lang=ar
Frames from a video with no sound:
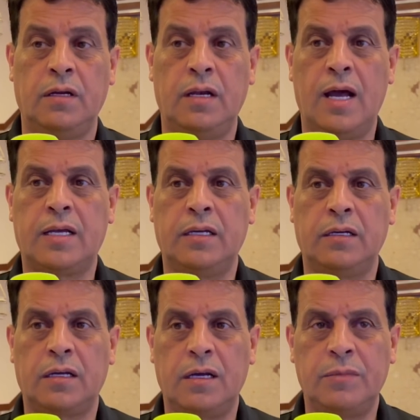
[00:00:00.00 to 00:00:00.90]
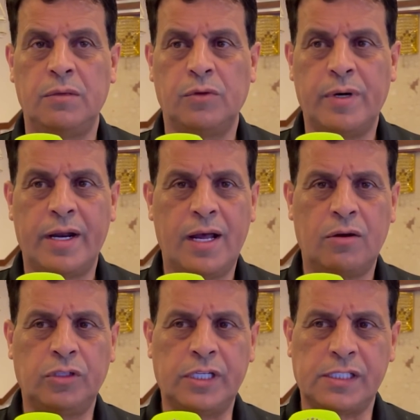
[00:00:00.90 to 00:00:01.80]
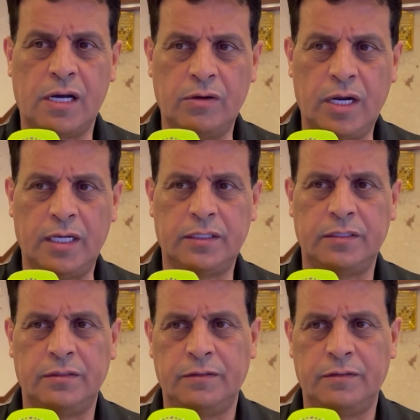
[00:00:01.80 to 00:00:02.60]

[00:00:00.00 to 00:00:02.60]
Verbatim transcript: لكن قبل المباراه اكو تساؤلات